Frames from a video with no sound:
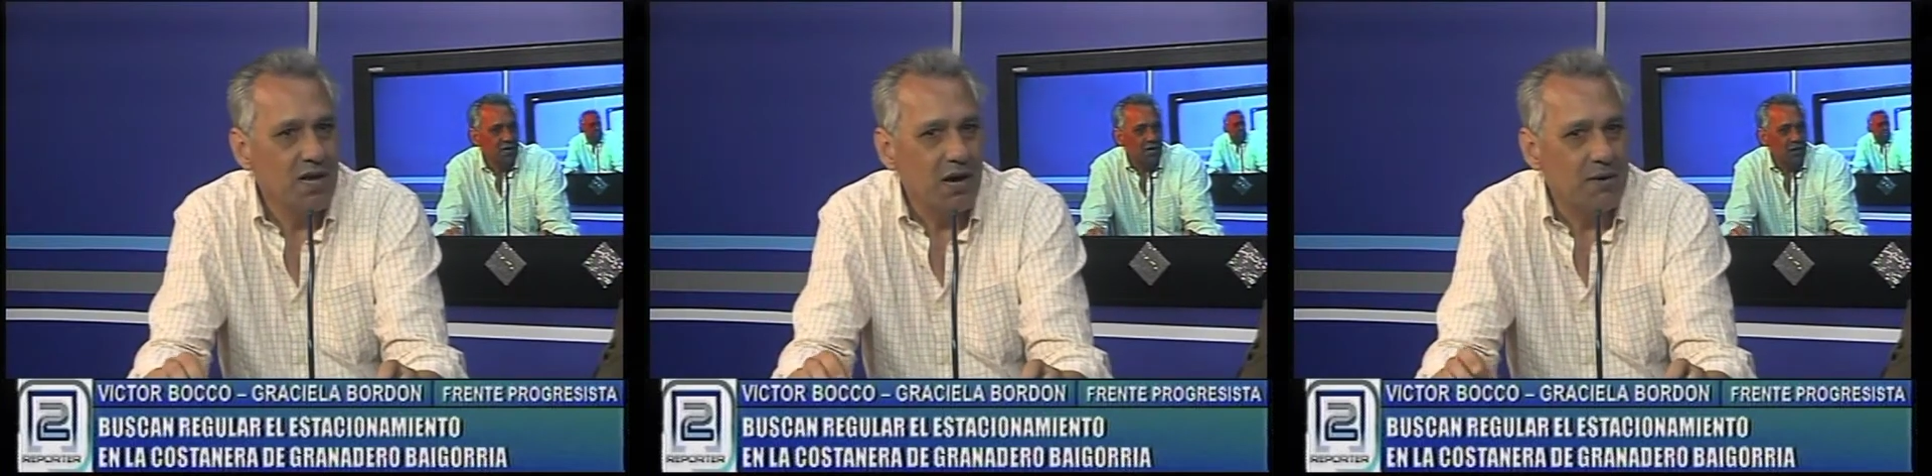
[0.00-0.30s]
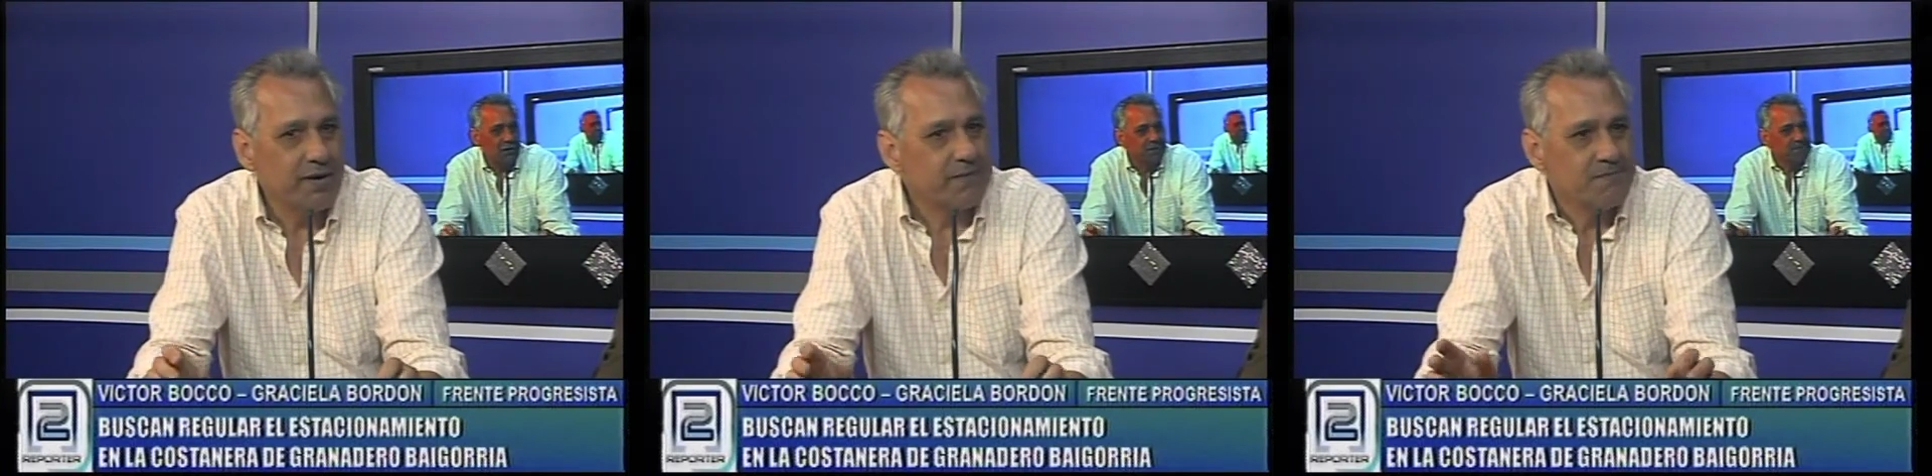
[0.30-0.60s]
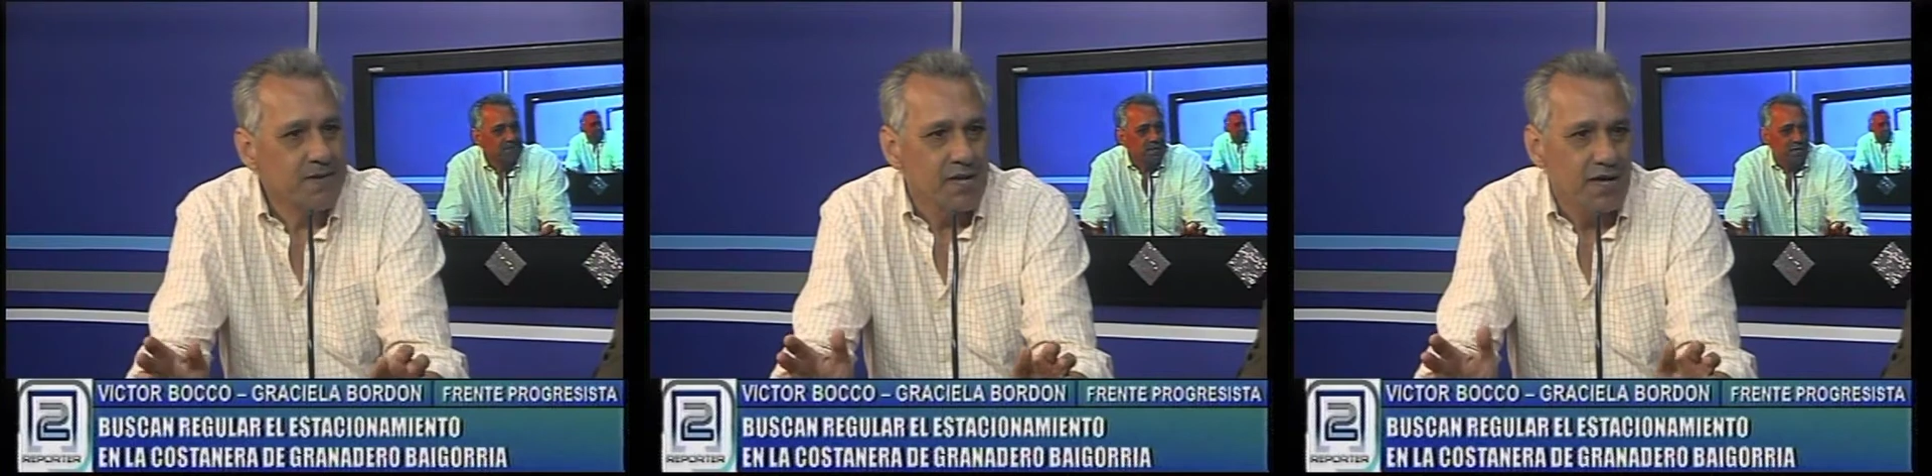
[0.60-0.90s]
A ver,
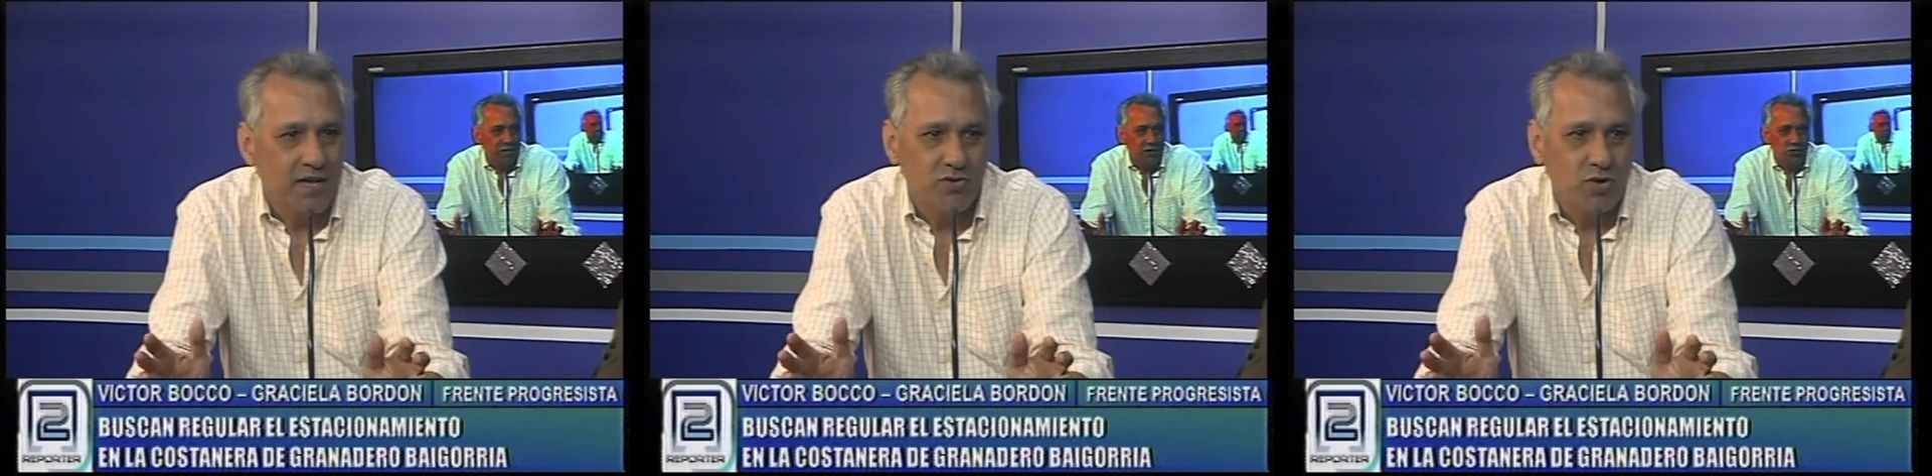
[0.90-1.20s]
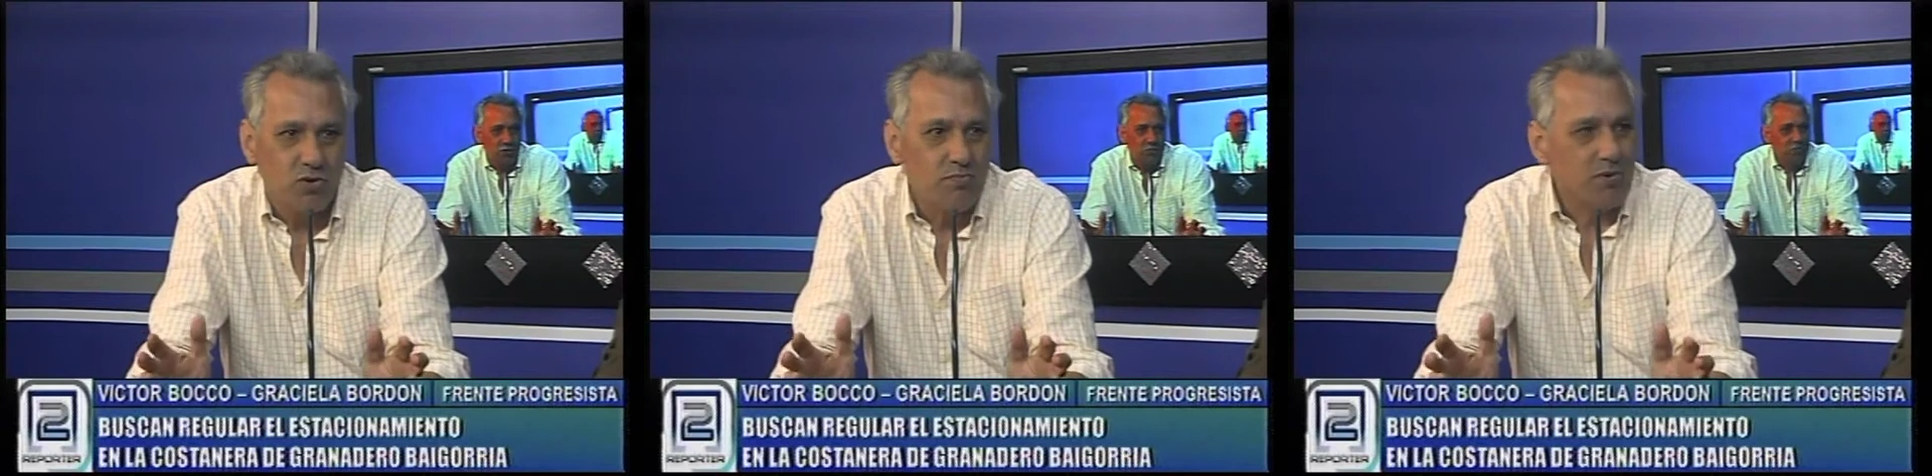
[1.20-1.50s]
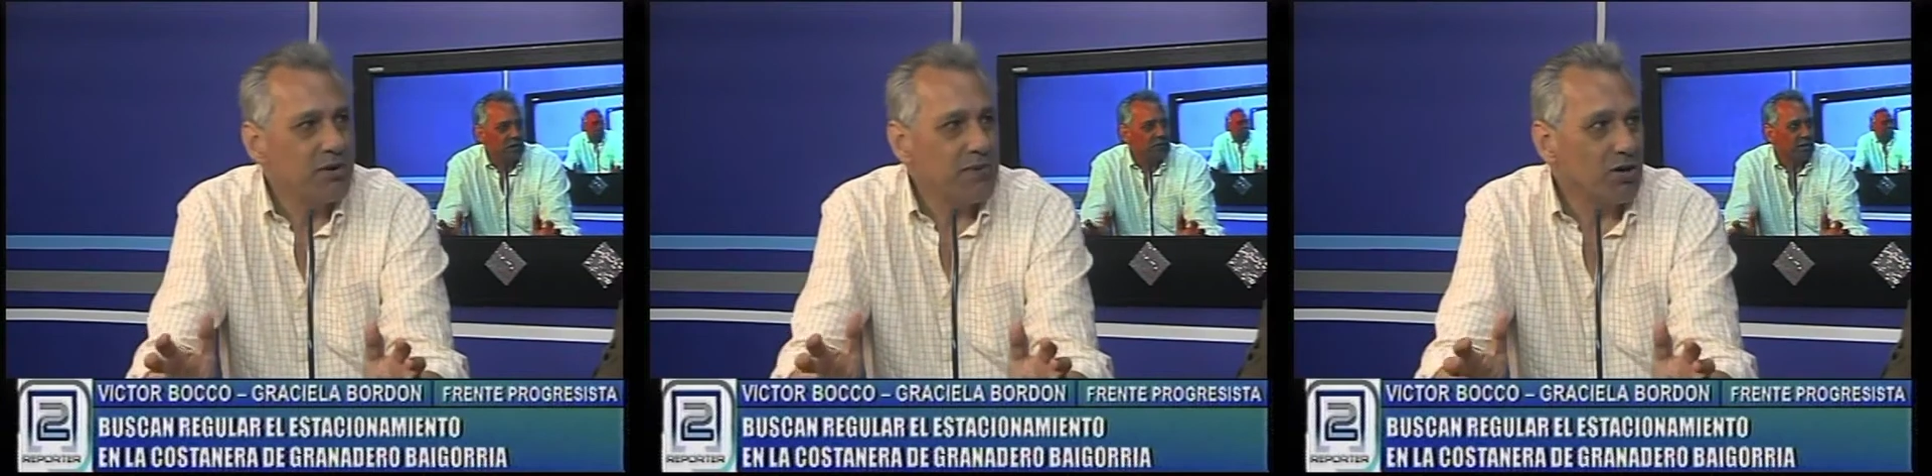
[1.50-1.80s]
esto es un
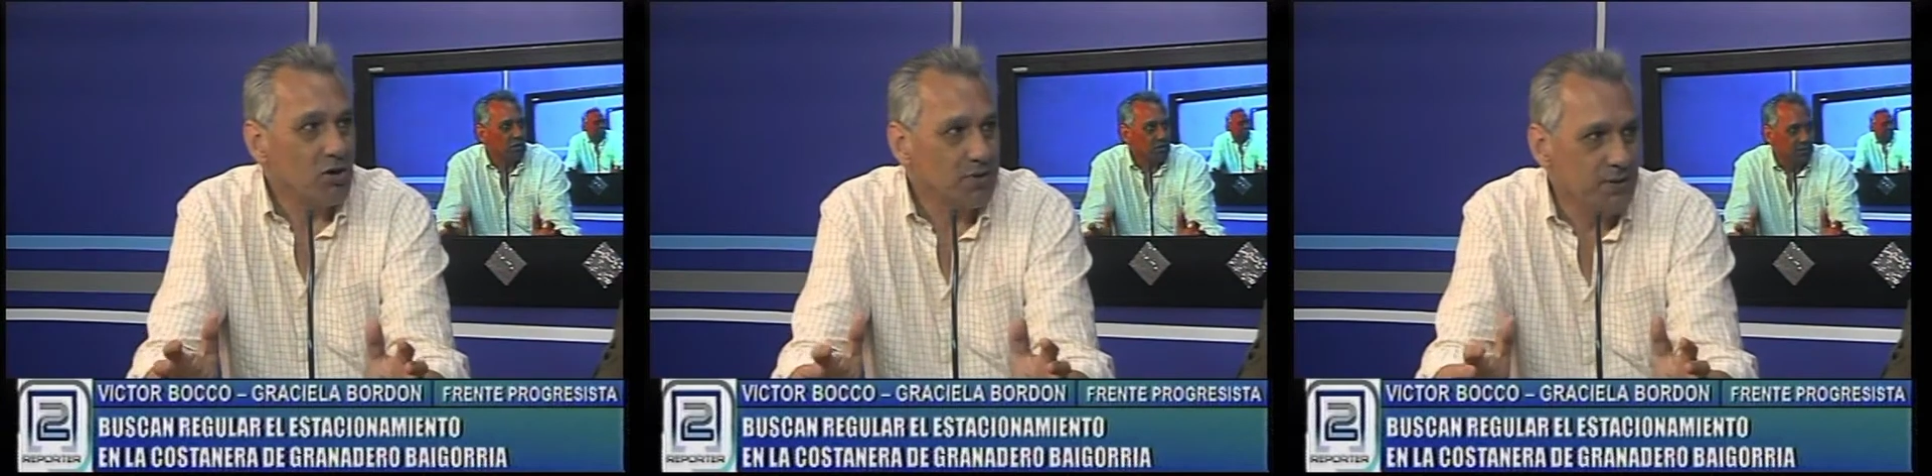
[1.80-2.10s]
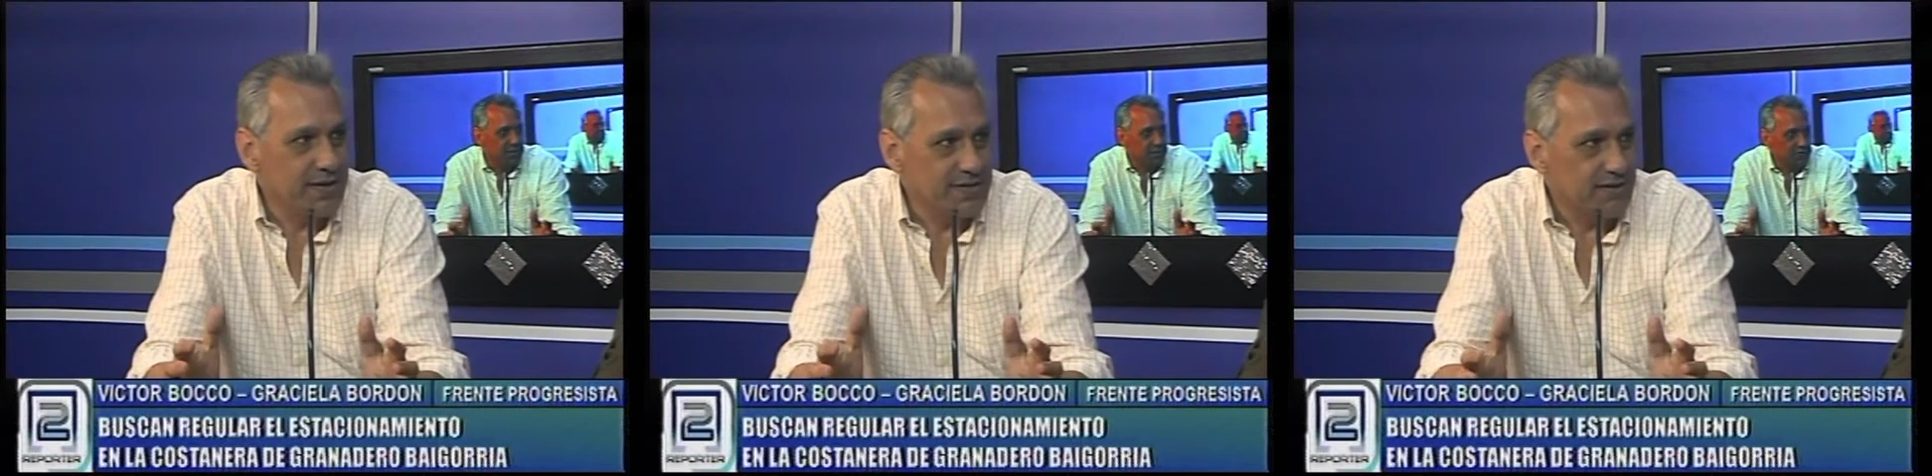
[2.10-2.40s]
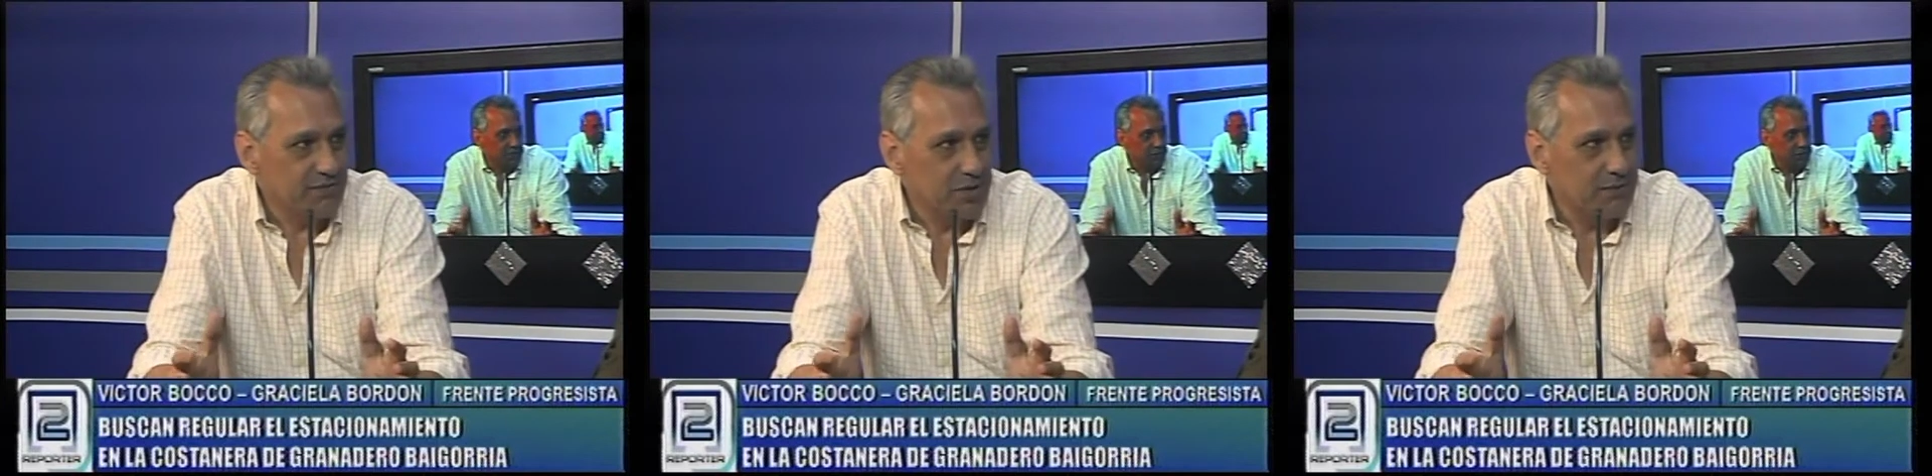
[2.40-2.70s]
problema de
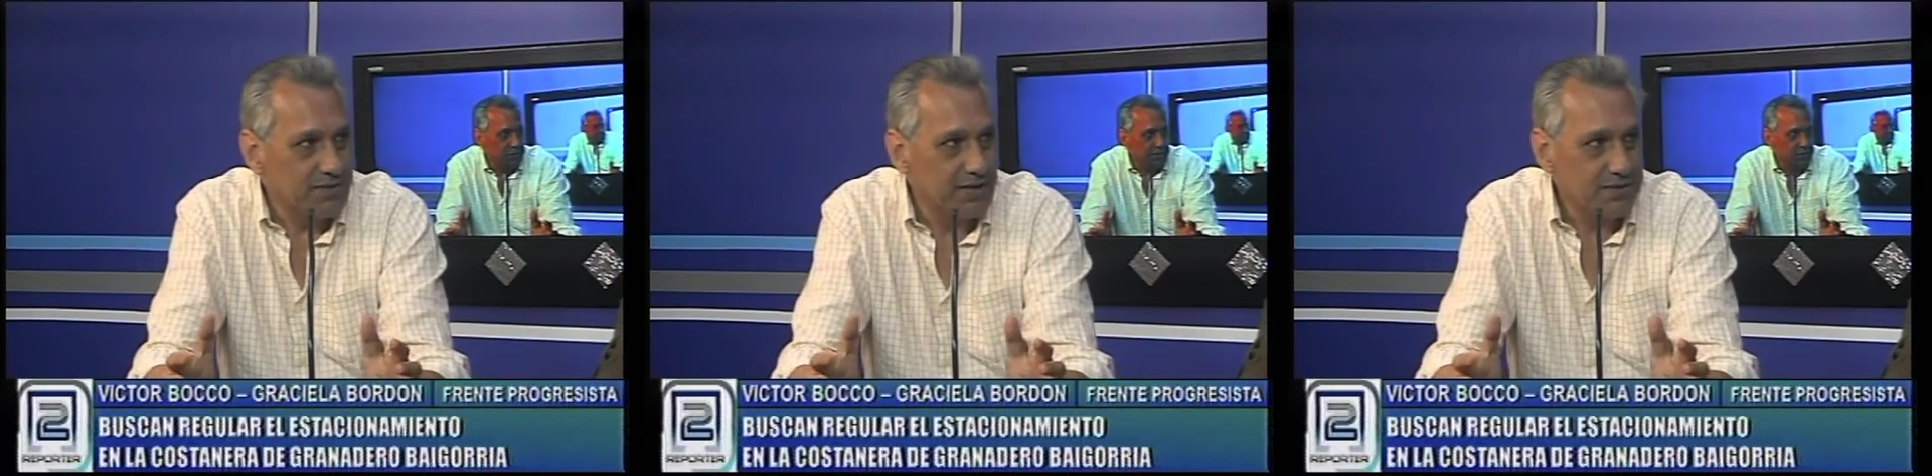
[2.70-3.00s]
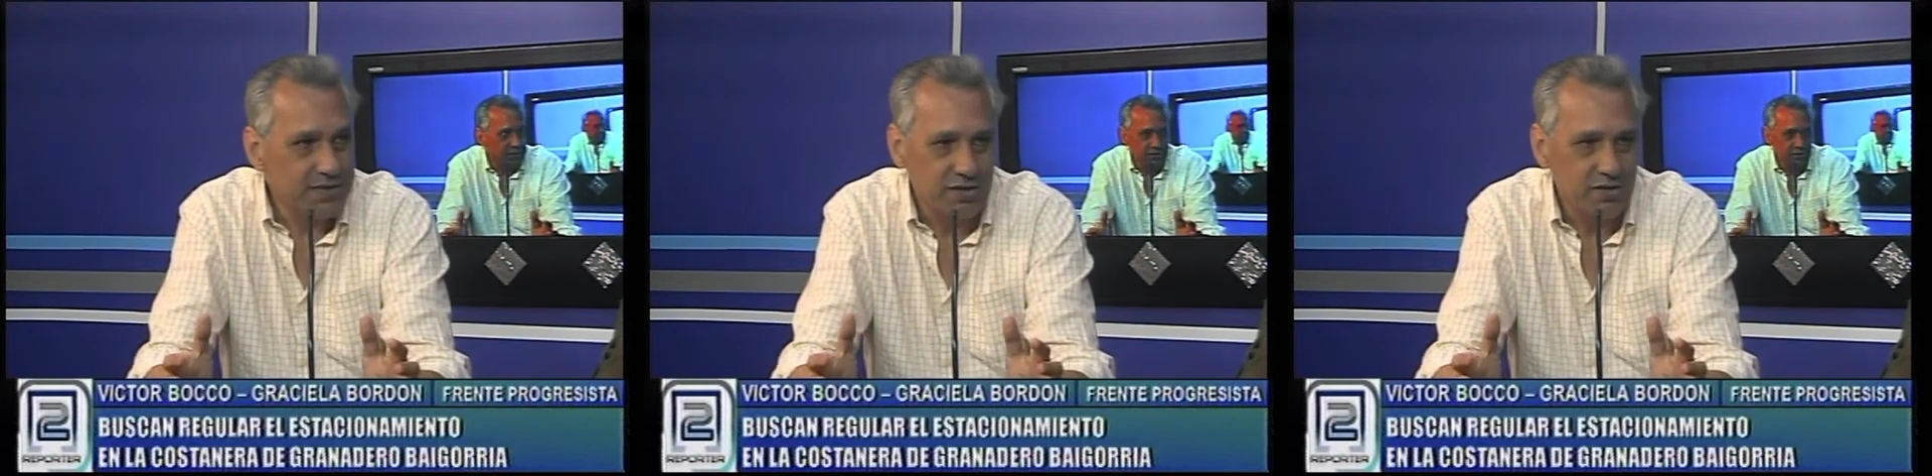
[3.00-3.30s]
convivencia fundamentalmente,